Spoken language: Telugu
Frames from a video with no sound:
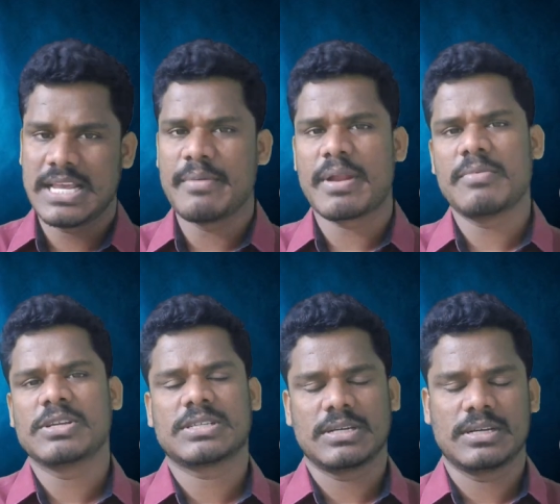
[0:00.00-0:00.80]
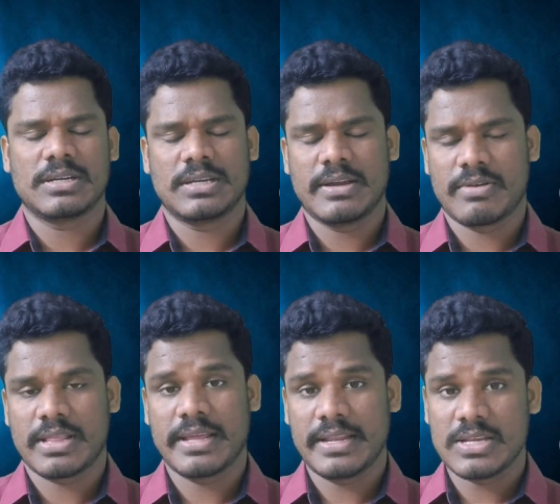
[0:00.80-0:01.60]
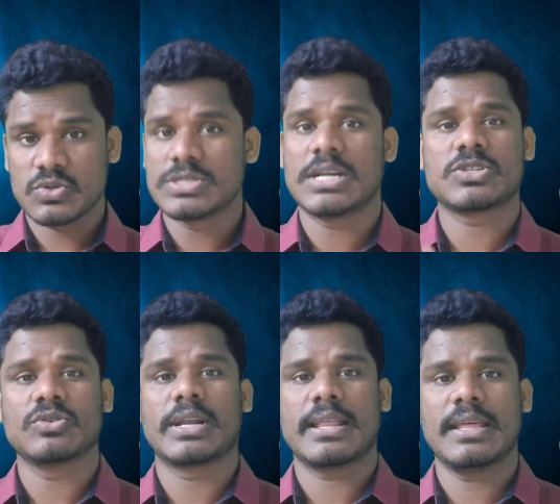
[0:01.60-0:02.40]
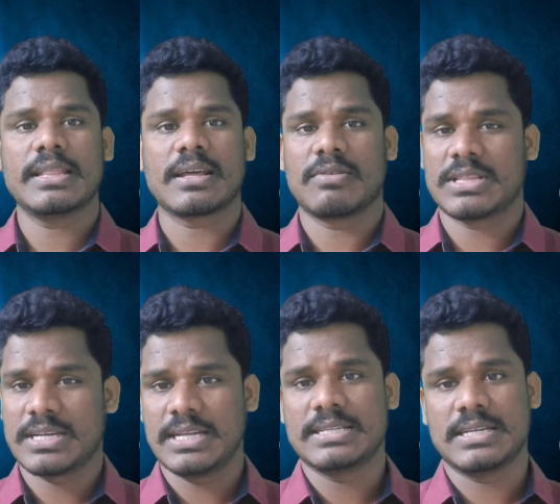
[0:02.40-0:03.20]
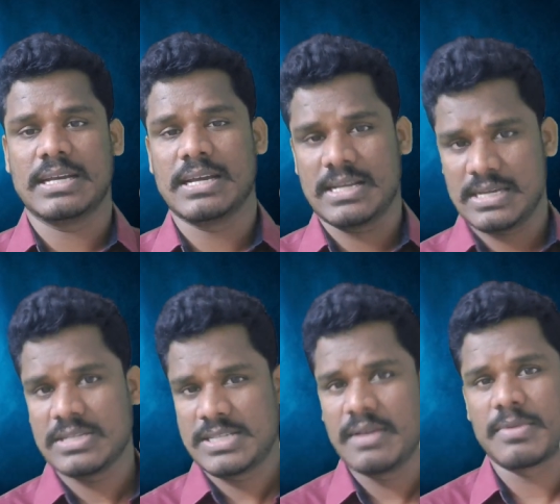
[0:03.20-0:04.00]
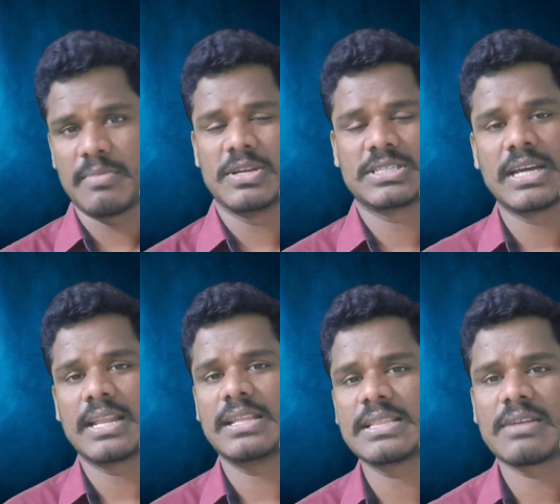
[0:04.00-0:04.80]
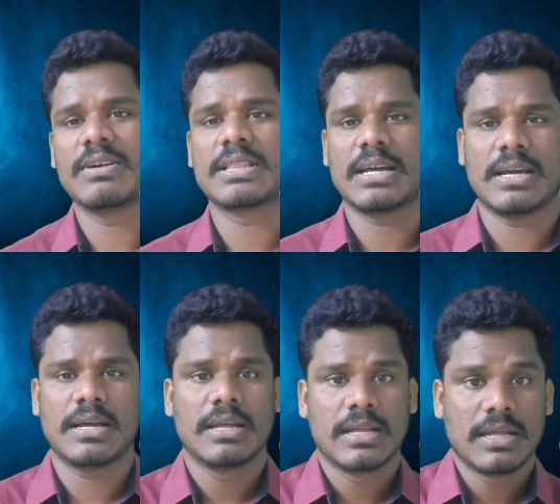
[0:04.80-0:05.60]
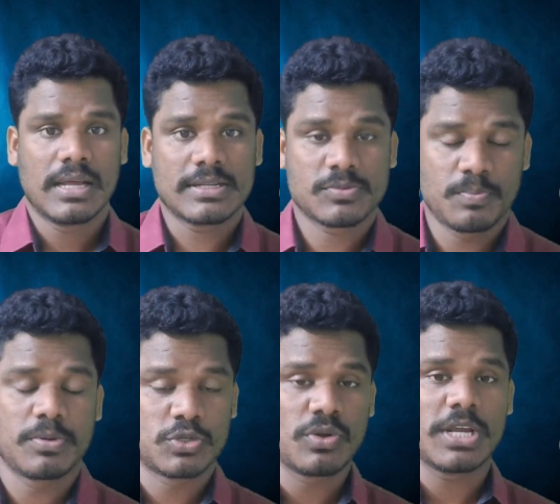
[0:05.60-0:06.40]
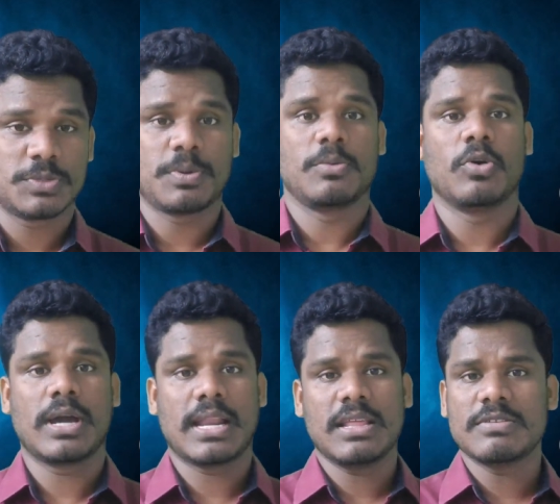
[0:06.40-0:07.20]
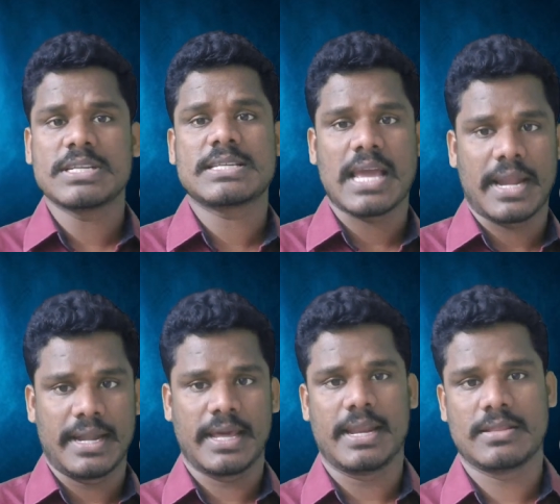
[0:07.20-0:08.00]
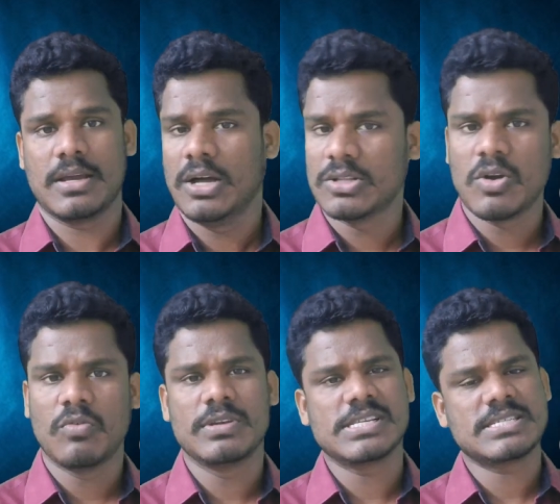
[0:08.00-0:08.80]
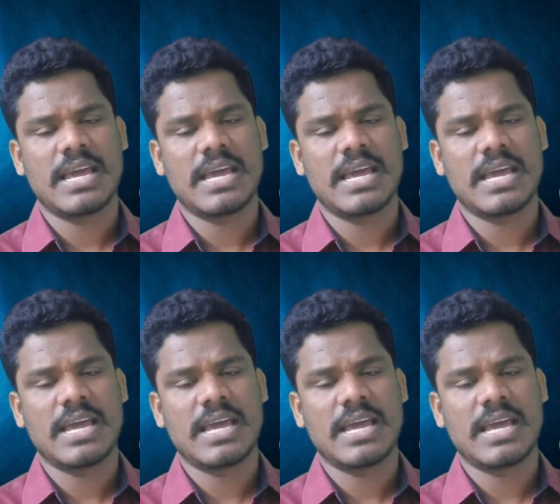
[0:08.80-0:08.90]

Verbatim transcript: సీఎం రమేష్ ఎవరిది సుజనా చౌదరి గారిది తర్వాత టీ సీఎం రమేష్ గారిది తర్వాత సురేష్ ప్రభు గారిది రెడ్డి గారిది అందులో